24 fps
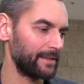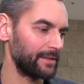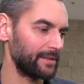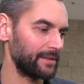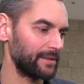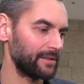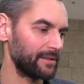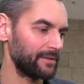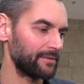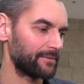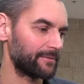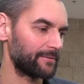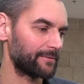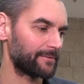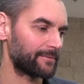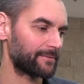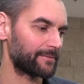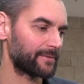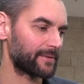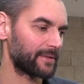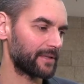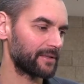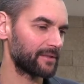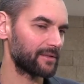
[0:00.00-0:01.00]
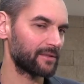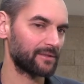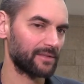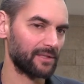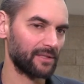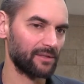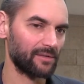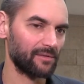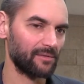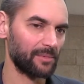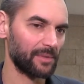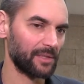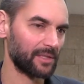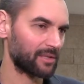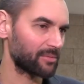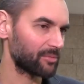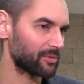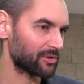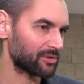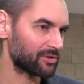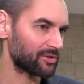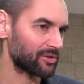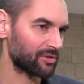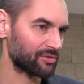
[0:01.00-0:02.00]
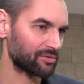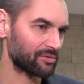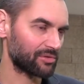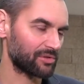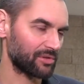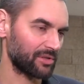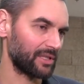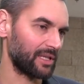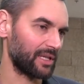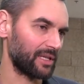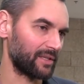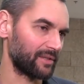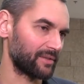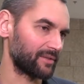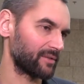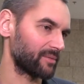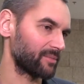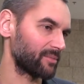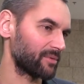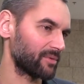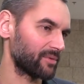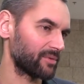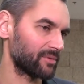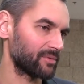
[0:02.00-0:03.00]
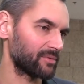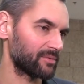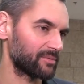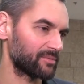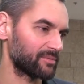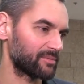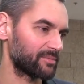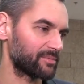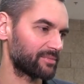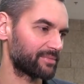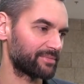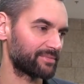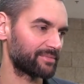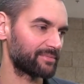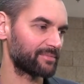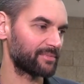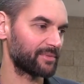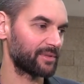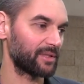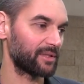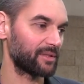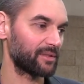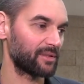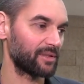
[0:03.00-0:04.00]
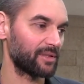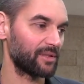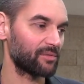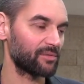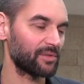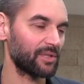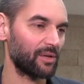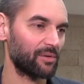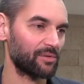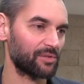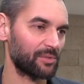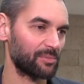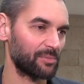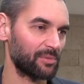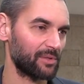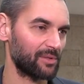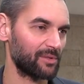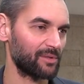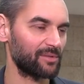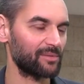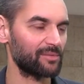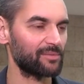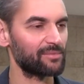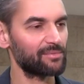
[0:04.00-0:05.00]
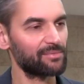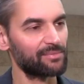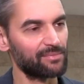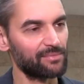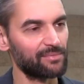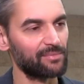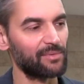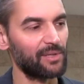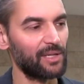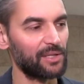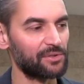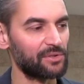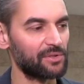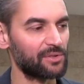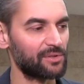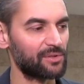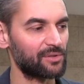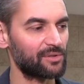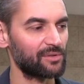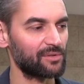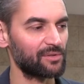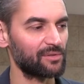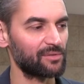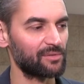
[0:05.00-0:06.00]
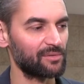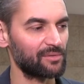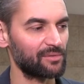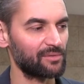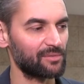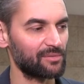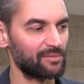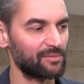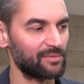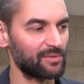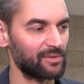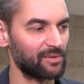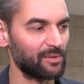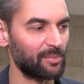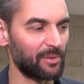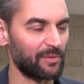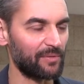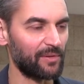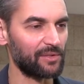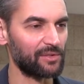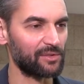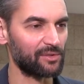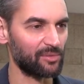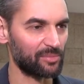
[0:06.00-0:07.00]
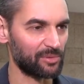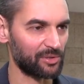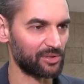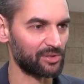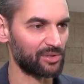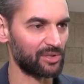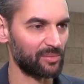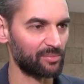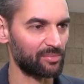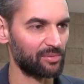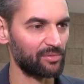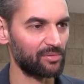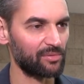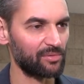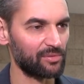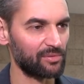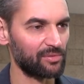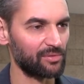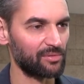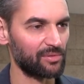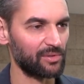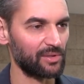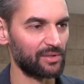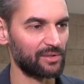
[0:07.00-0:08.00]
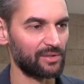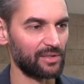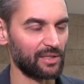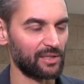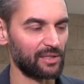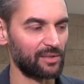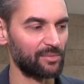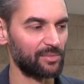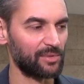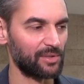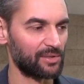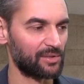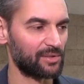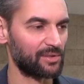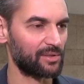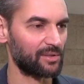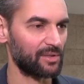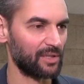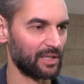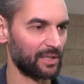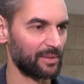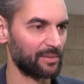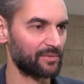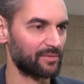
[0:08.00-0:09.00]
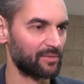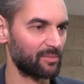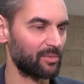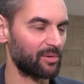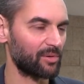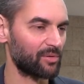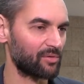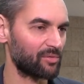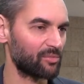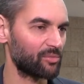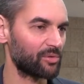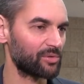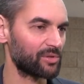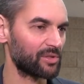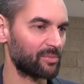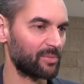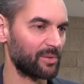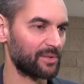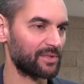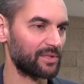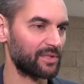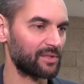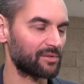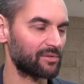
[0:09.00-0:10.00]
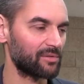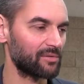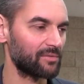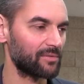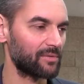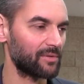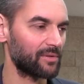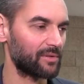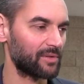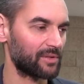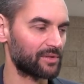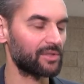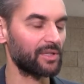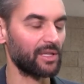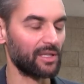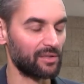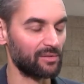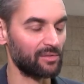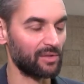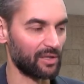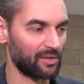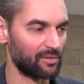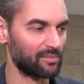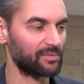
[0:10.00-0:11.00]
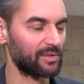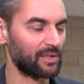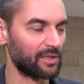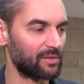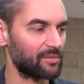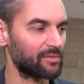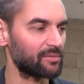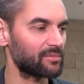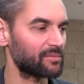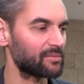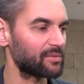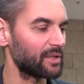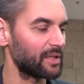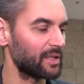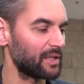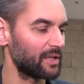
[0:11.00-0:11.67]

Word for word: I wtedy stanąłem na takim rozdrożu, co dalej, no bo nie, nie udało się mnie leczyć, doprowadzić do przeszczepu, który jest takim też lekiem z wyboru u młodych pacjentów, znaczy takim, taką, taką,